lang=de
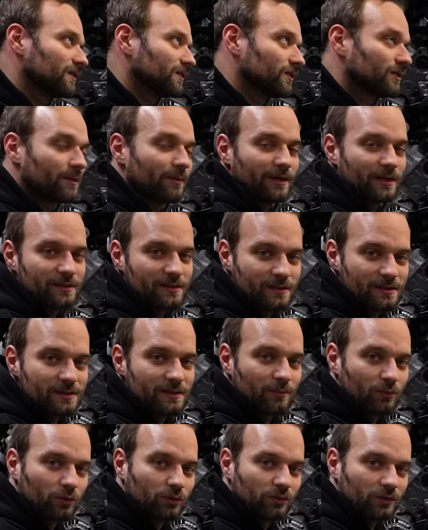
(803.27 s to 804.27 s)
und am Ende sitzt
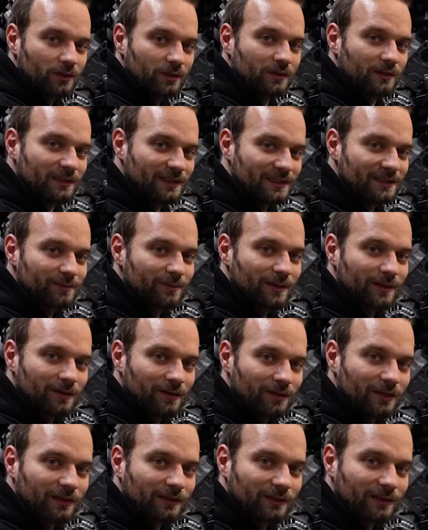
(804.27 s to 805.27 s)
der Motor nicht mehr in den
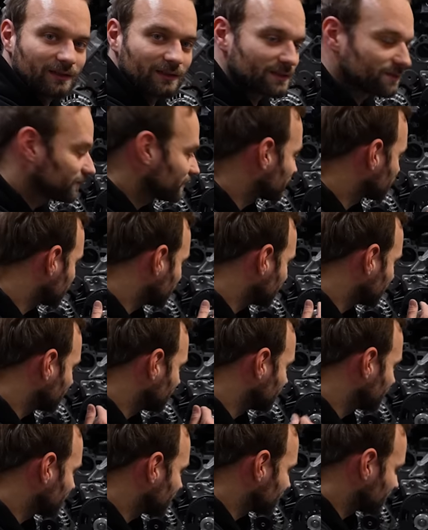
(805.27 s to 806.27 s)
Löchern drin, deswegen schneiden wir
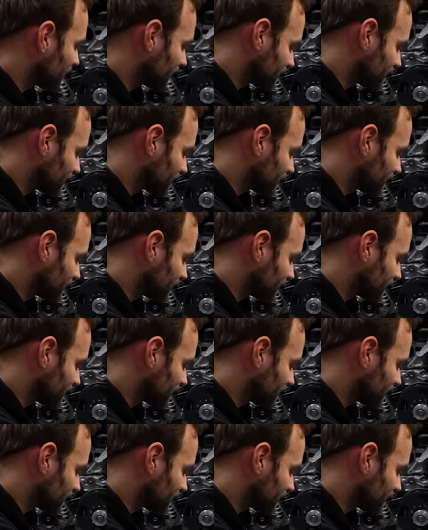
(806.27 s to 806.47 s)
lieber erst die